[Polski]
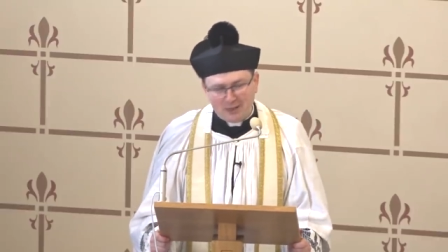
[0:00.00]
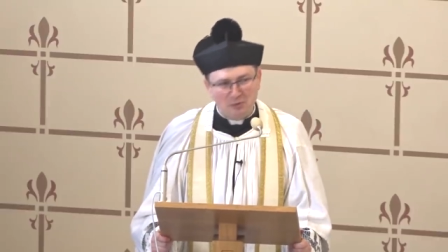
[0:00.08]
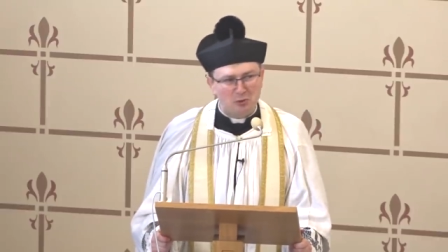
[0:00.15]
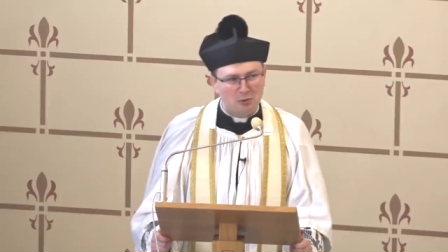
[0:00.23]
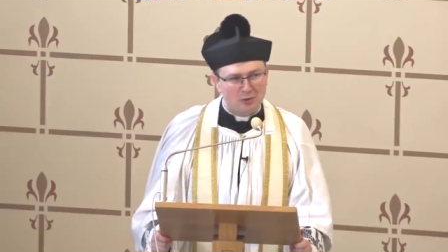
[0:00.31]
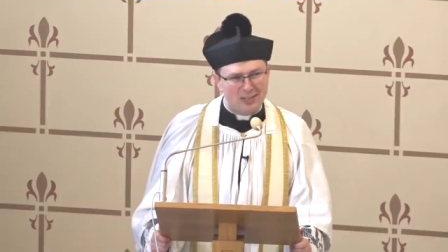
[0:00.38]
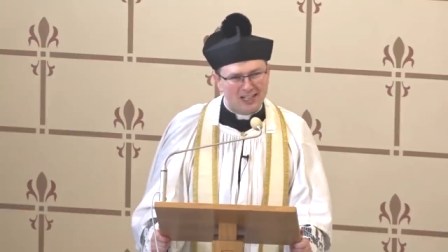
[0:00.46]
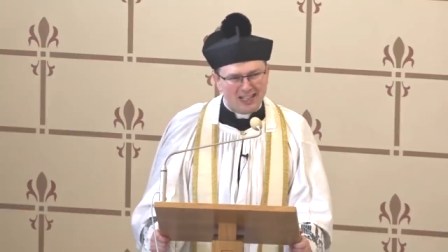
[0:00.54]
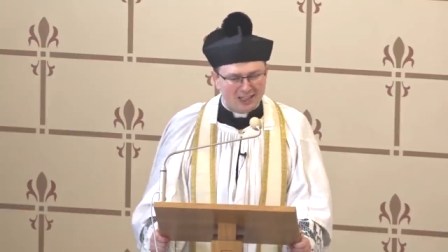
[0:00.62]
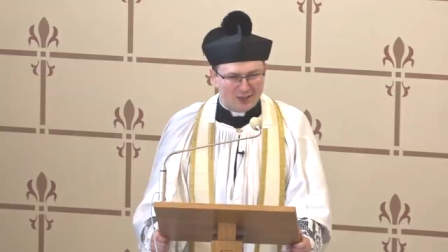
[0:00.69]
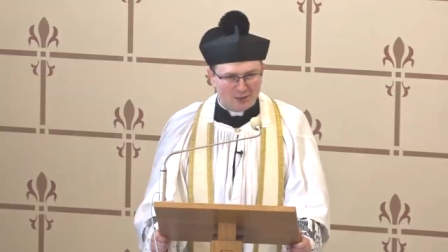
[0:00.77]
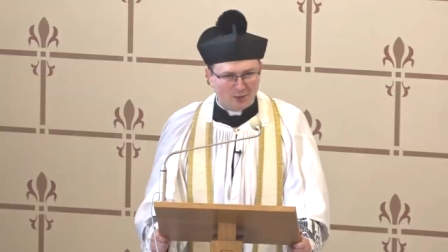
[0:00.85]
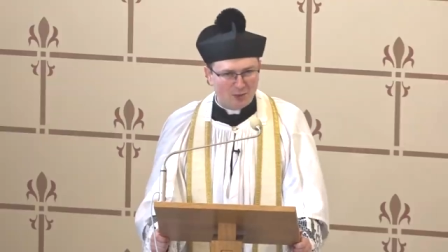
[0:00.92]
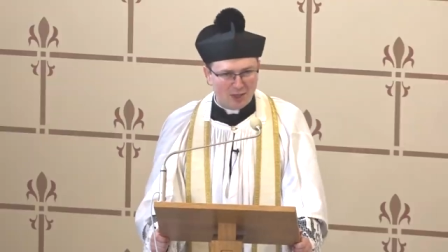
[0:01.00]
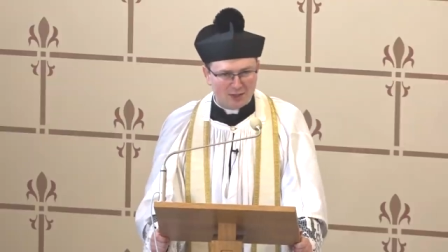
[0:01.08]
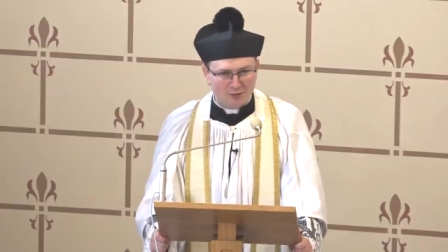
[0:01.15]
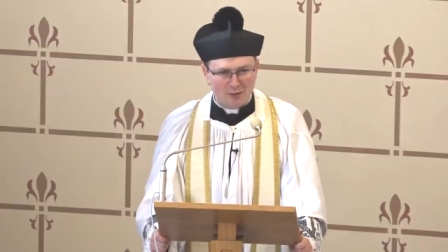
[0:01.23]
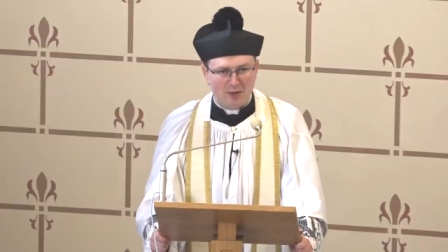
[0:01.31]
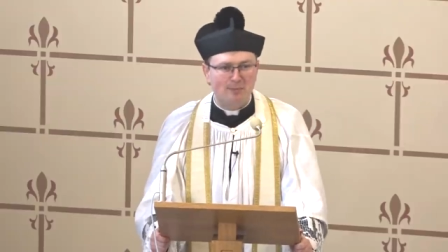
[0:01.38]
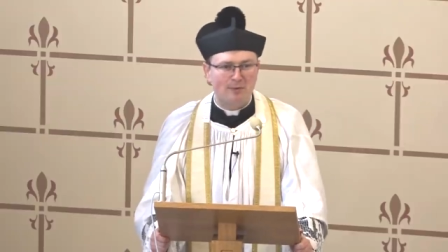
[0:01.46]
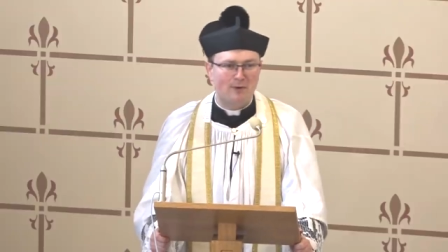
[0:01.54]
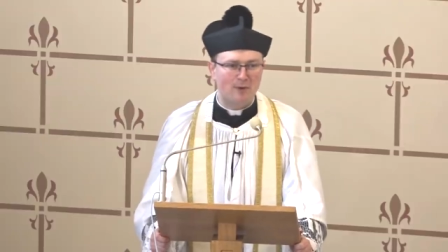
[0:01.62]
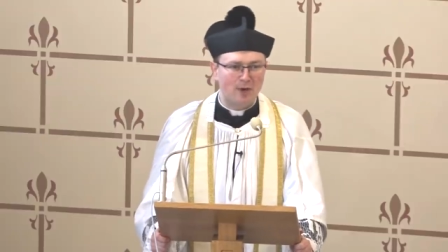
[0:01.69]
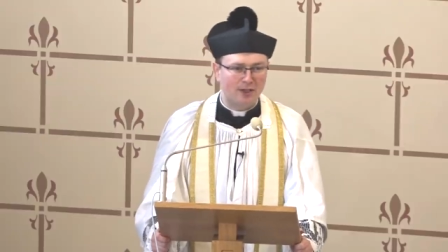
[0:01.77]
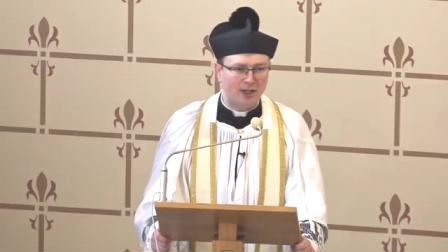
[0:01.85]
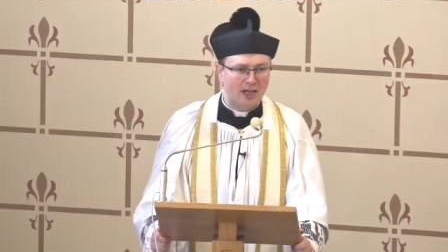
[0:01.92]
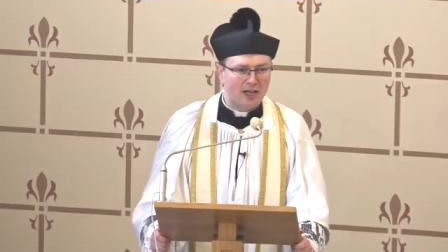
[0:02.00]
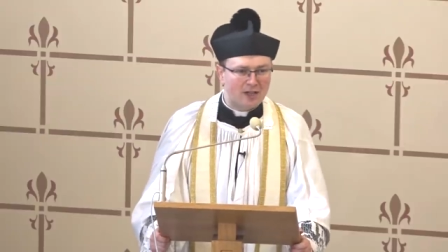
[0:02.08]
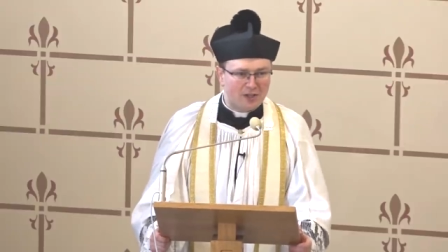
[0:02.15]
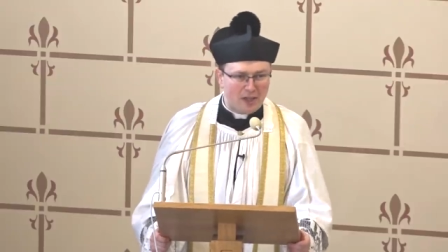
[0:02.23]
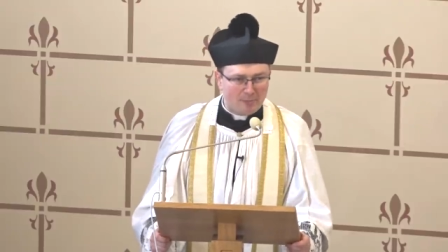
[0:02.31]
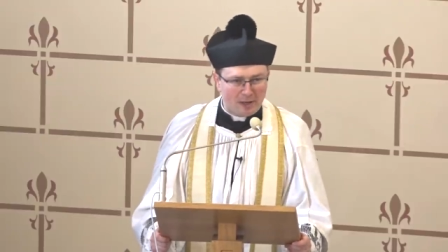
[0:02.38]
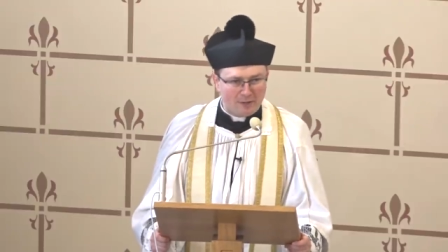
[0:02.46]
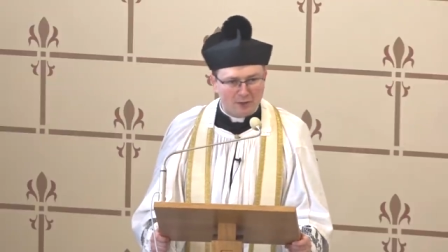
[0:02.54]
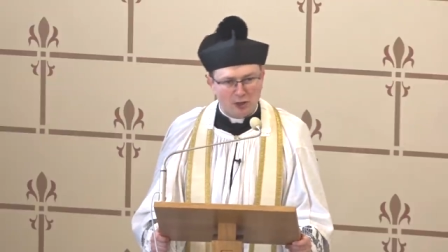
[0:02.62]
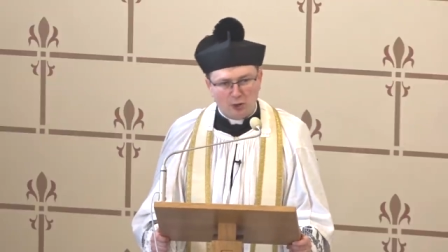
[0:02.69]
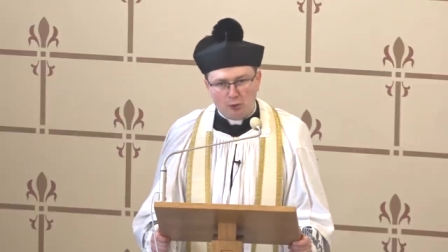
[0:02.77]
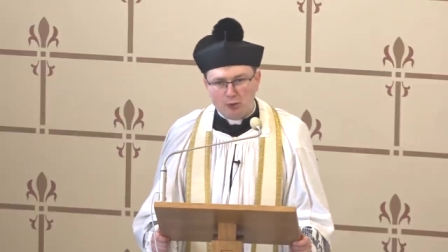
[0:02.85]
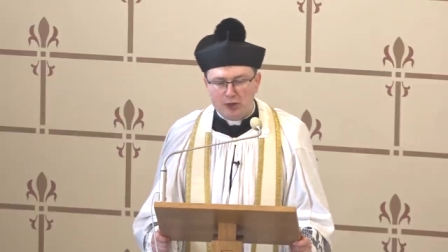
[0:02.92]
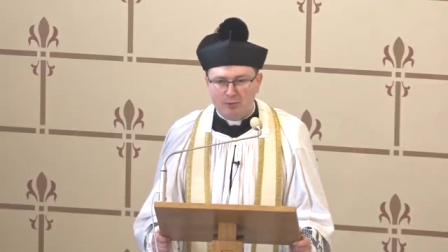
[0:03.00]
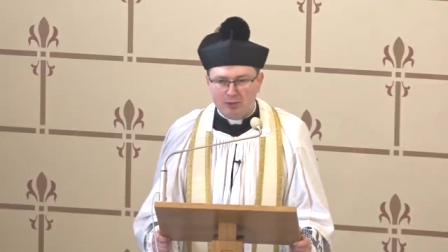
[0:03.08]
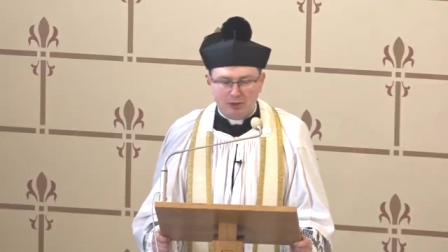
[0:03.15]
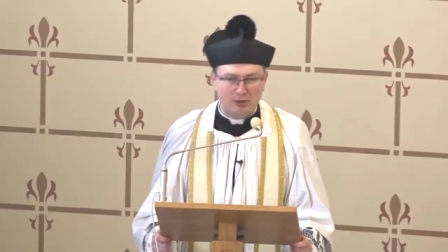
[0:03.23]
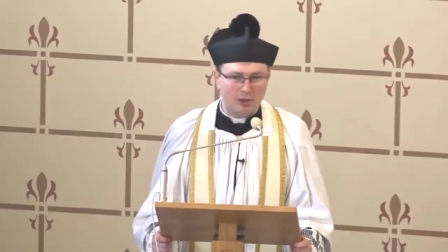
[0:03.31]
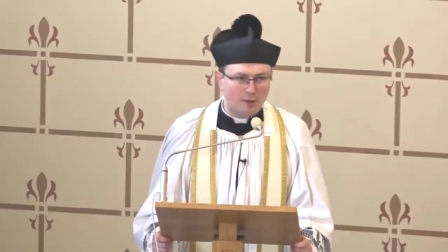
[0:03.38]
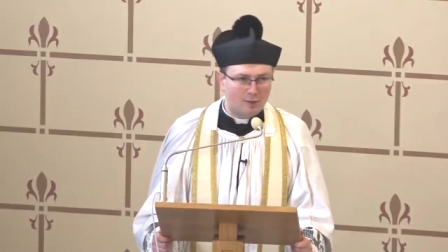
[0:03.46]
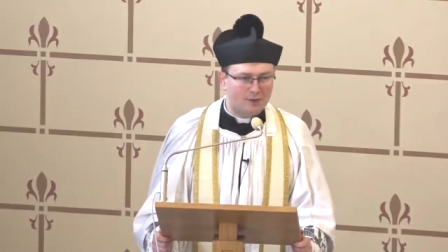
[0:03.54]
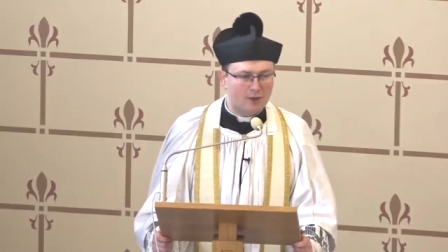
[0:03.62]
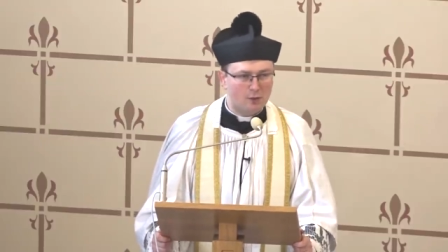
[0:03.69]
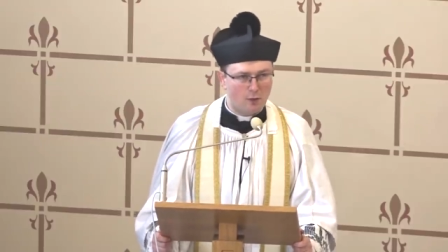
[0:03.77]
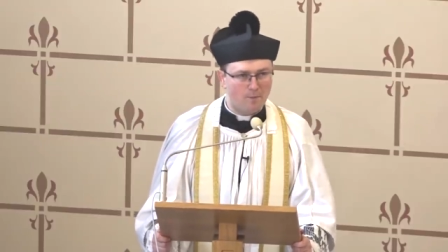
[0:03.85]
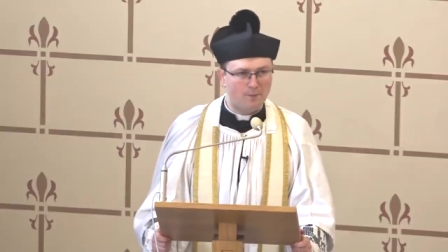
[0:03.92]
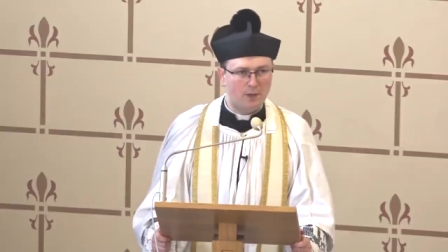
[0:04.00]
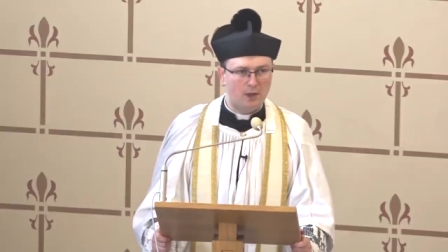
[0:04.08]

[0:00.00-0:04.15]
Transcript: tym, który realizuje swoje powołanie, że naprawdę dążymy do tego celu,